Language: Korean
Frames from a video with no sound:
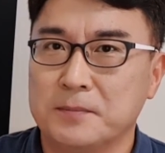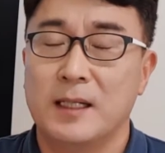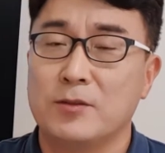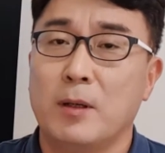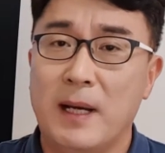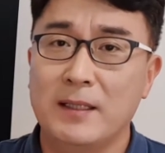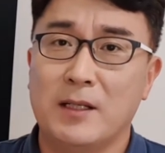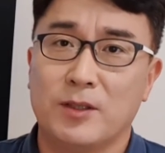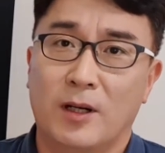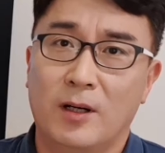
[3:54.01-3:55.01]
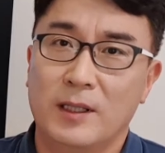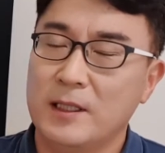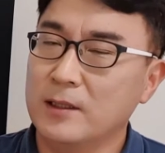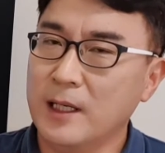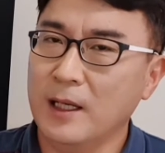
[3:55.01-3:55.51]
그래서 만나서
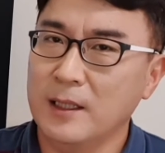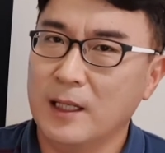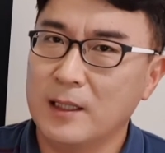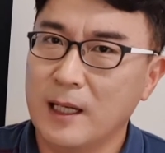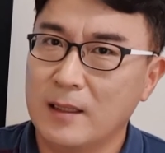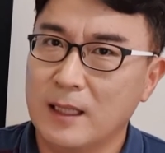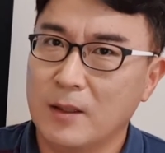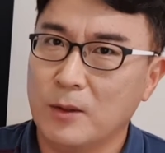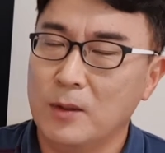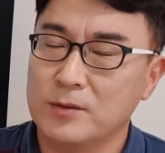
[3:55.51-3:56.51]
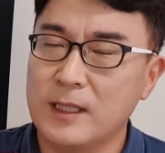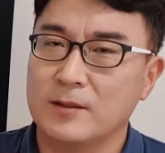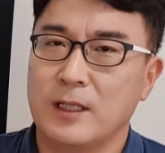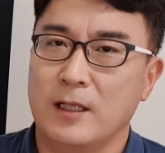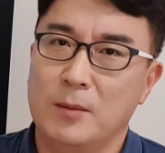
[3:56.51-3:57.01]
이렇게 얘기를 한다고 상상을